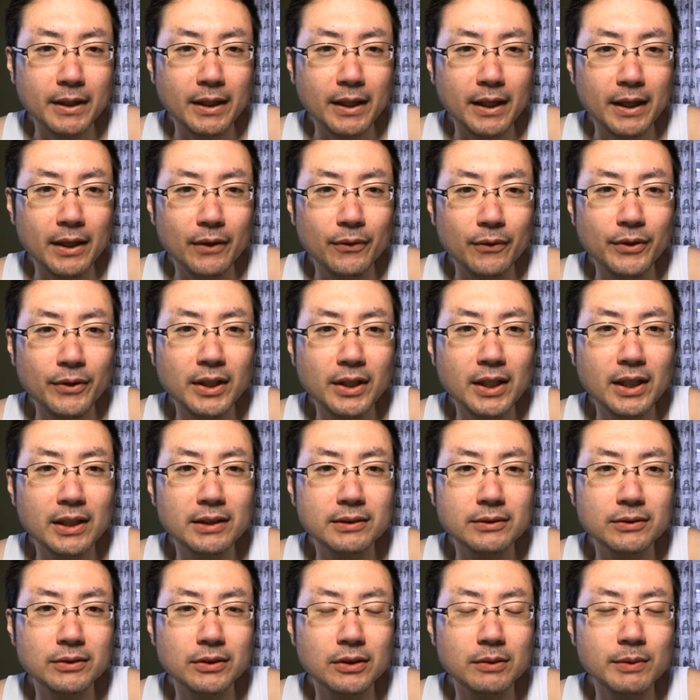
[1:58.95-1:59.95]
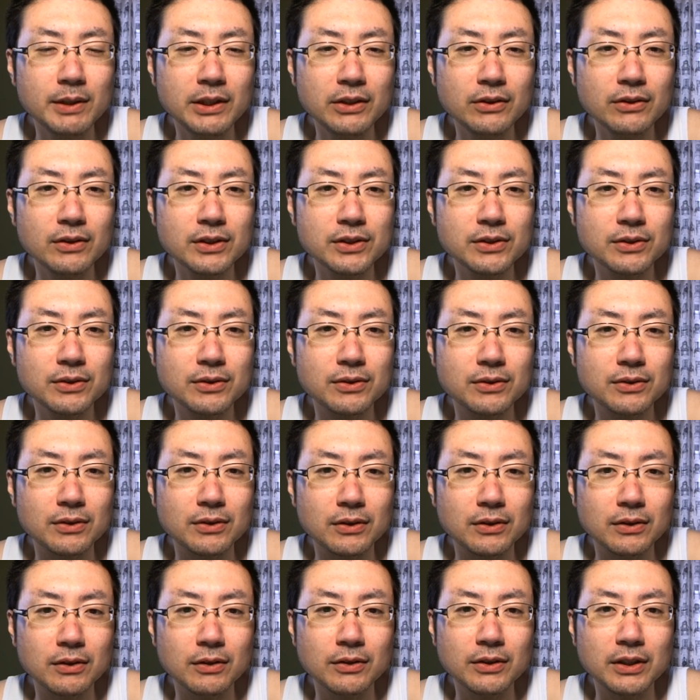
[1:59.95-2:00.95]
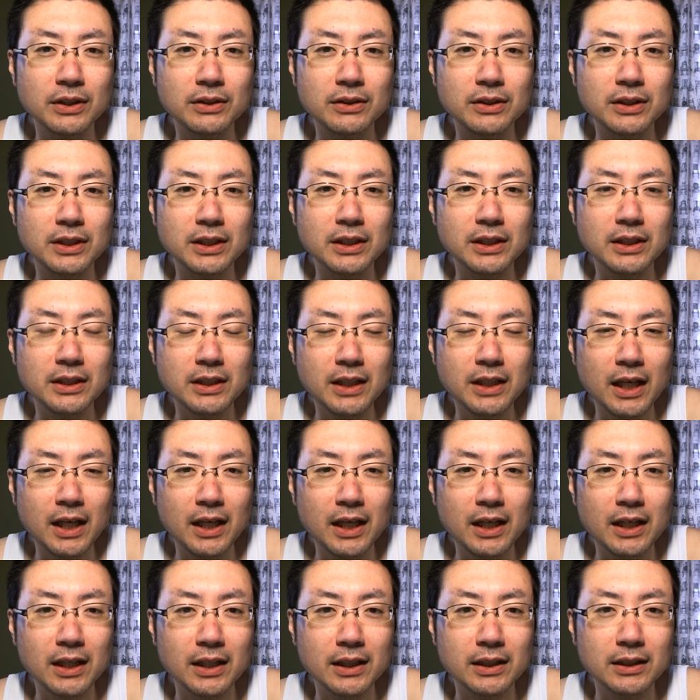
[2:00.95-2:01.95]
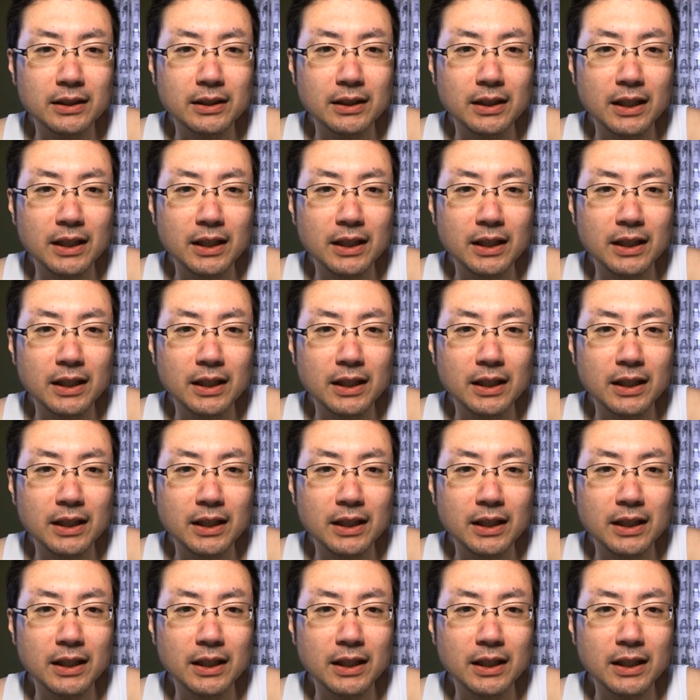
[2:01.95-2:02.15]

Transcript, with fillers: えー、俺がコメントをちょっと読んだ時にね、